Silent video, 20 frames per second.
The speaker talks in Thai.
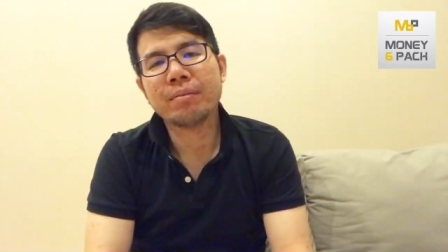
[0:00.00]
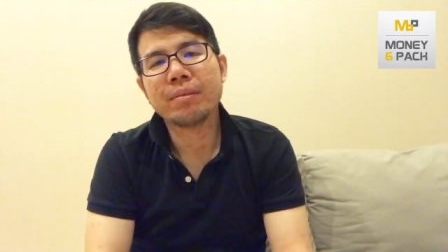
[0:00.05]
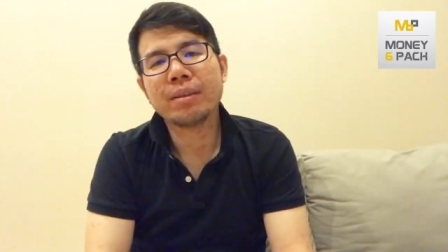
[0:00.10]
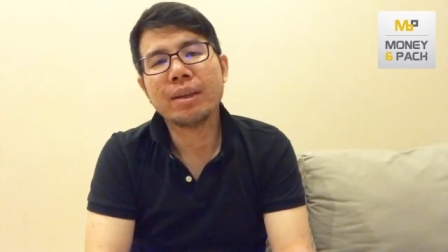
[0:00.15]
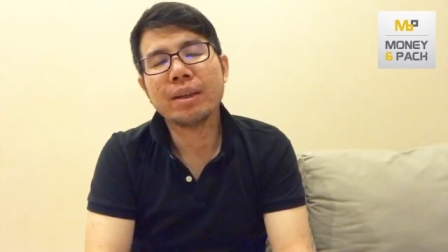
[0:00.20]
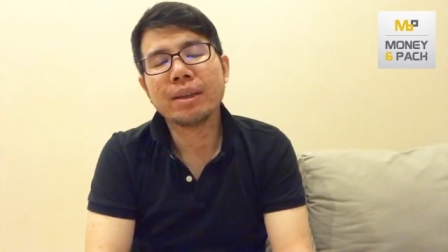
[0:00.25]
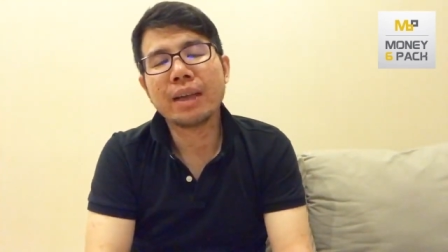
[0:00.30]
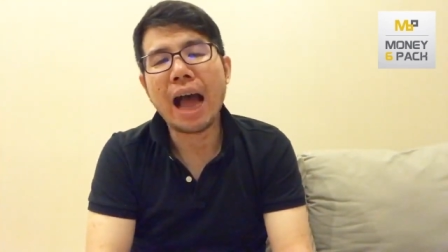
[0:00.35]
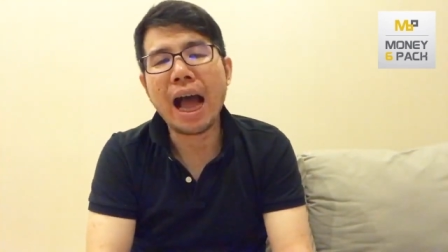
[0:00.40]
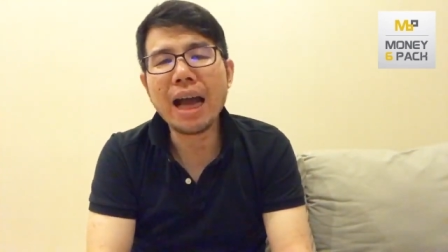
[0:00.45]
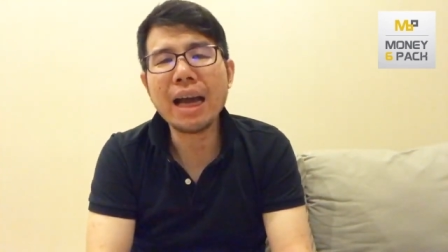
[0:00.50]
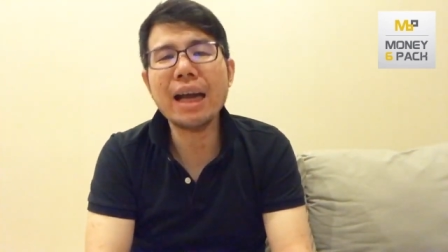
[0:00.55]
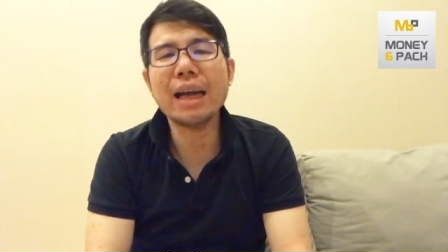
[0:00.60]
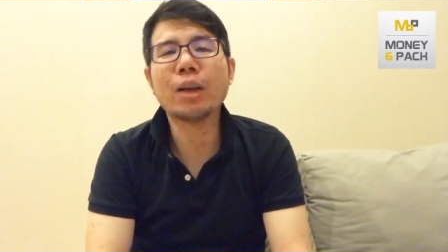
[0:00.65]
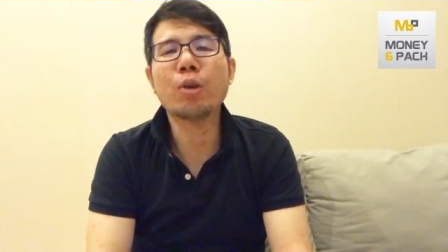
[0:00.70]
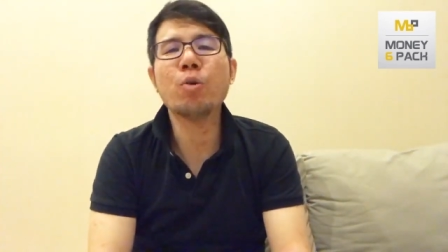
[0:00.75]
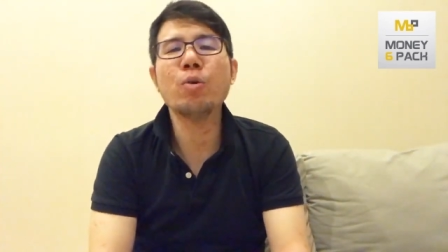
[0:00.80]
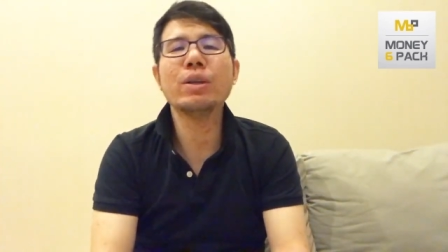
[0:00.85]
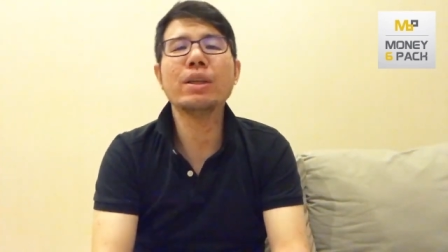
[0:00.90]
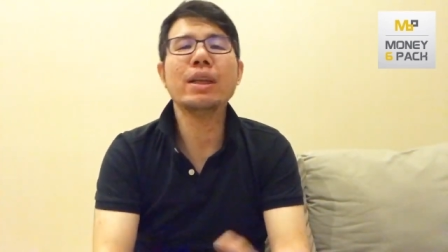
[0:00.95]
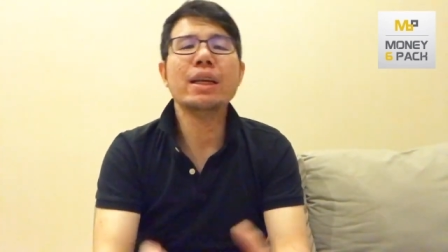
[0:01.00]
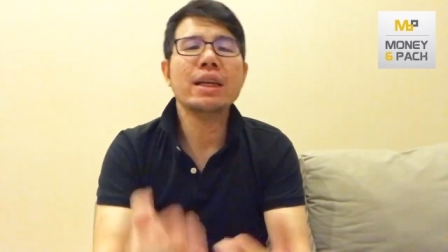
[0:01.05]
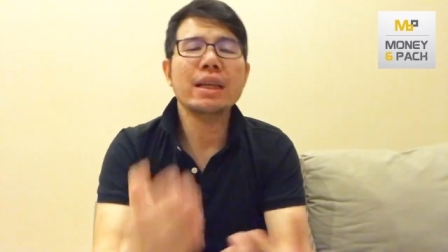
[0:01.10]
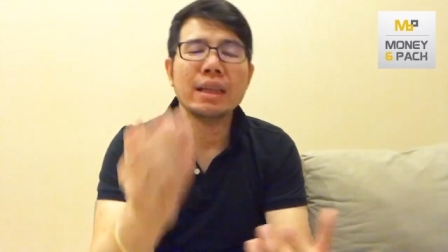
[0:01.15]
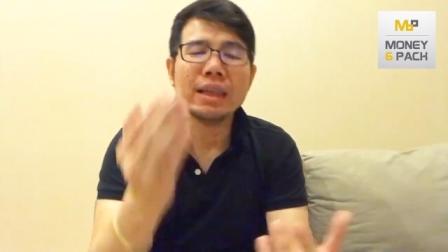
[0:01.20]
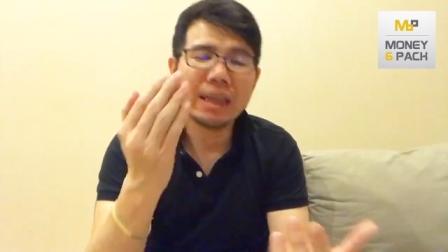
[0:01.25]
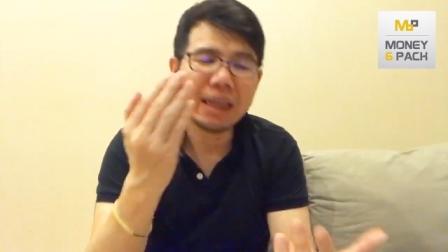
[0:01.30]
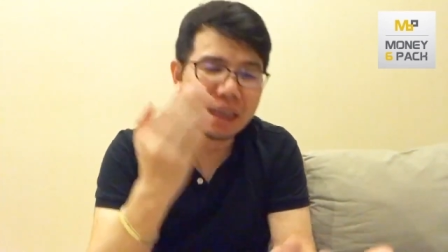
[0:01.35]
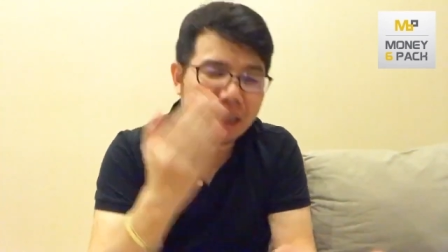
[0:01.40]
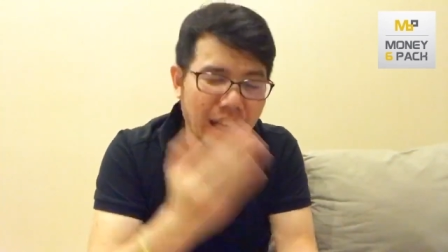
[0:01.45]
ถ้าเกิดคุณ
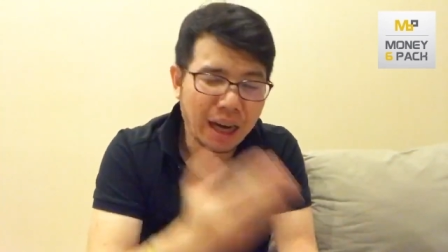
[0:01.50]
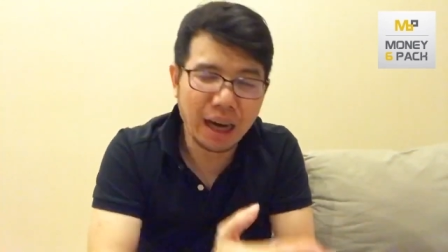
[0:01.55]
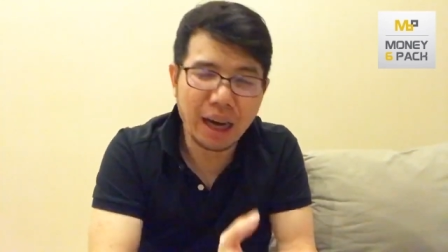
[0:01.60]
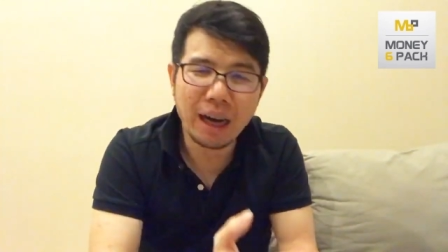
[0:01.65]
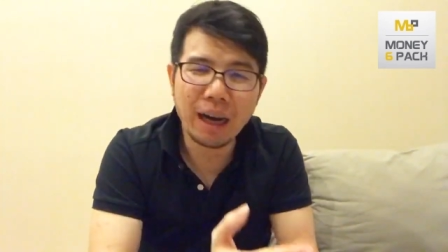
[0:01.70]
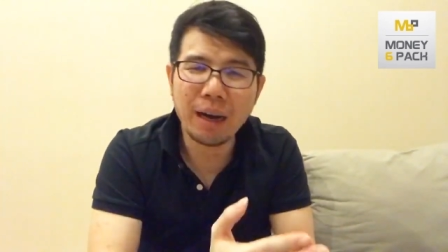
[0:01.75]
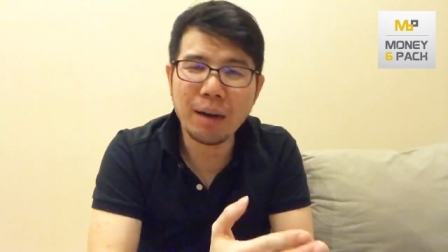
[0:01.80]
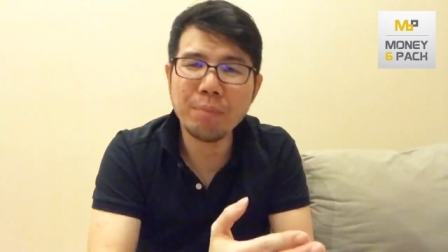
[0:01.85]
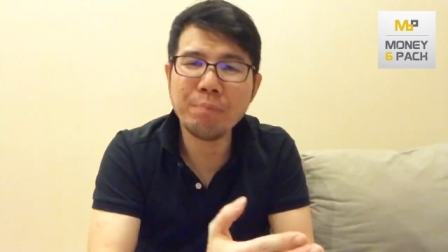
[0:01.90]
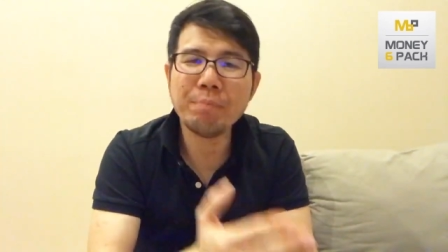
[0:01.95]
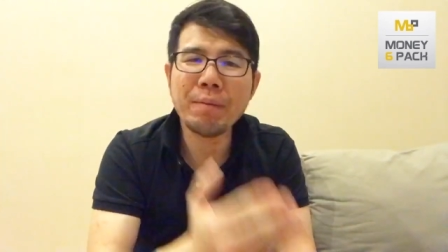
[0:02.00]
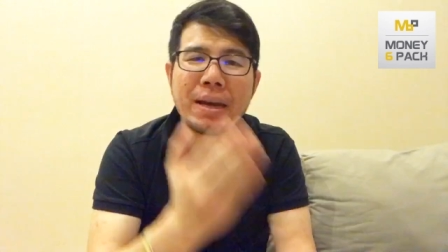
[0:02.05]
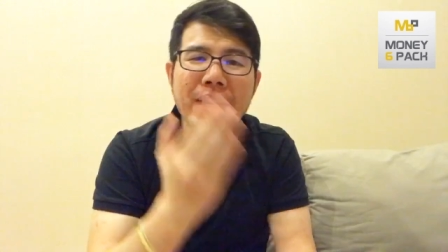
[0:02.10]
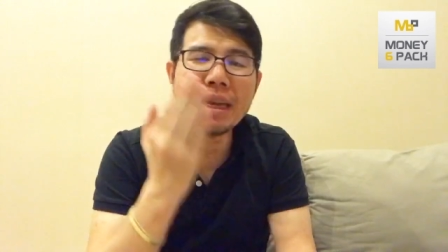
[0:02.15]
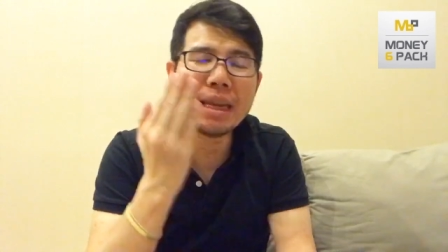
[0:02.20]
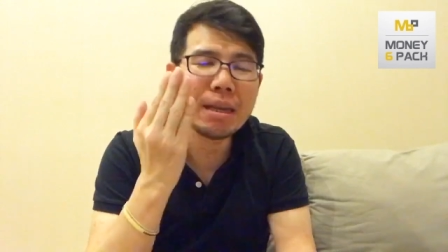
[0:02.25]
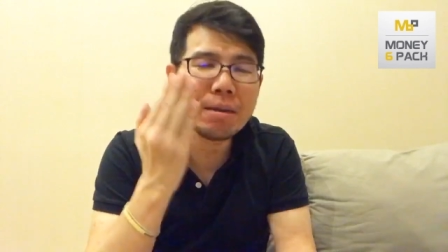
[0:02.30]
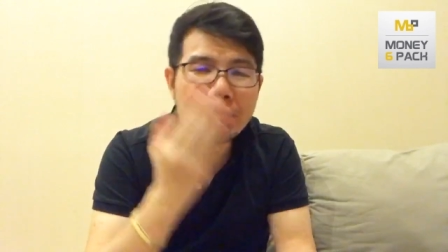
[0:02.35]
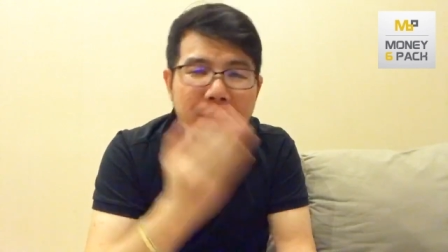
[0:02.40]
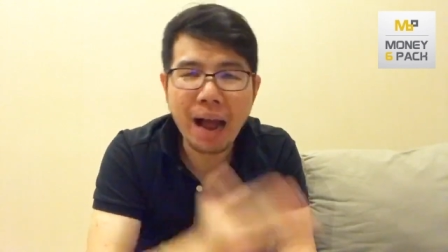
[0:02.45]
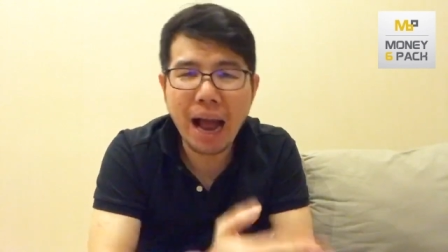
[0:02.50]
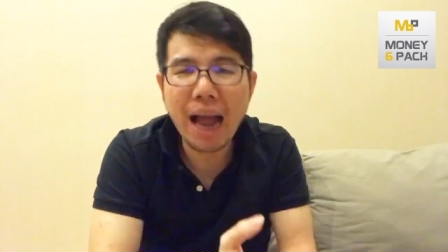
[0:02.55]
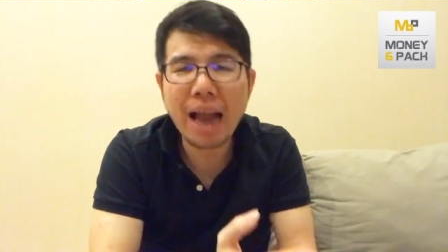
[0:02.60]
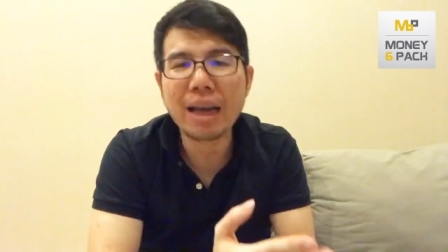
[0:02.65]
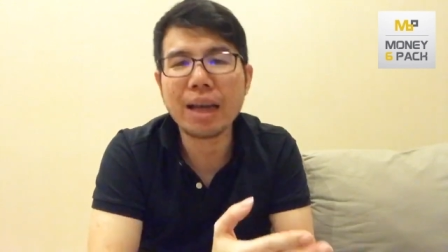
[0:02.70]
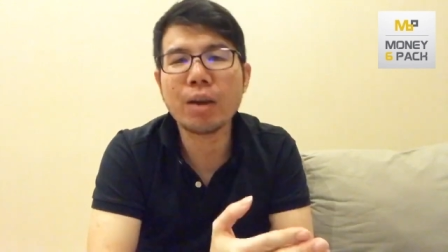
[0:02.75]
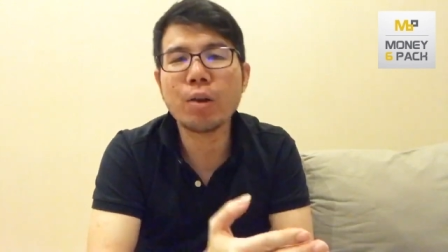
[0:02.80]
เอ่อเป็นหนี้บ้าน